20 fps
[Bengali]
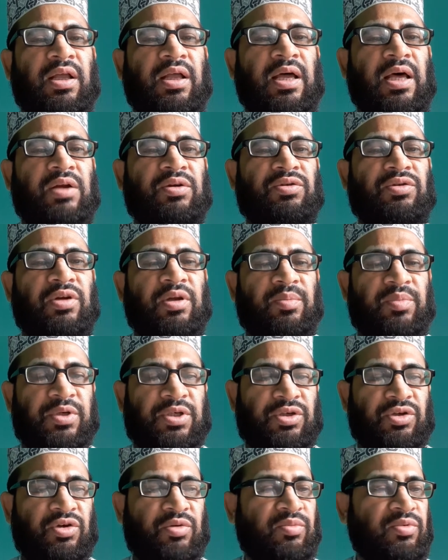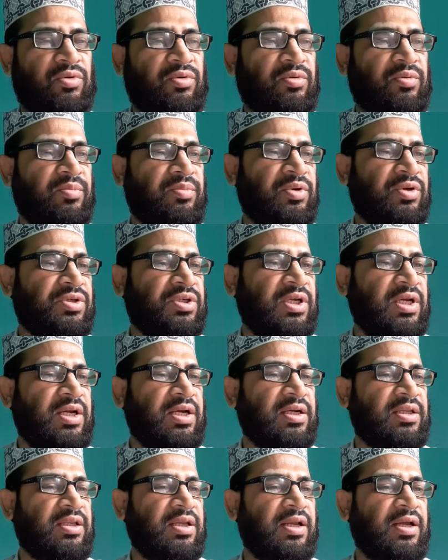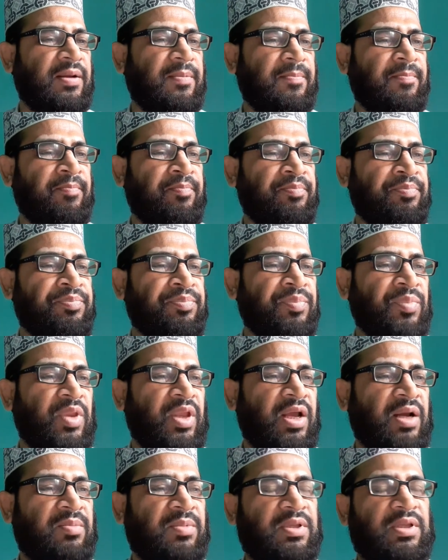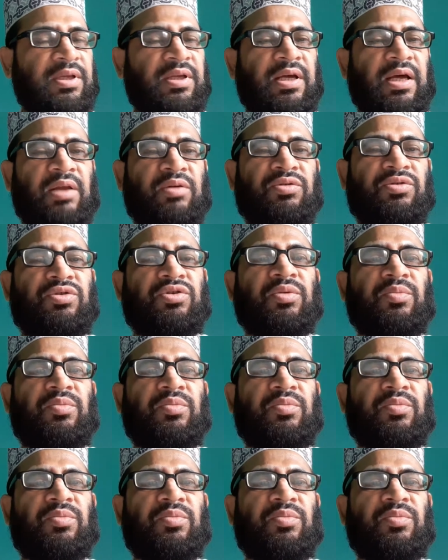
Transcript: আলোচনা পেশ করব প্রিয় শিক্ষার্থীরা আমাদের আলোচ্য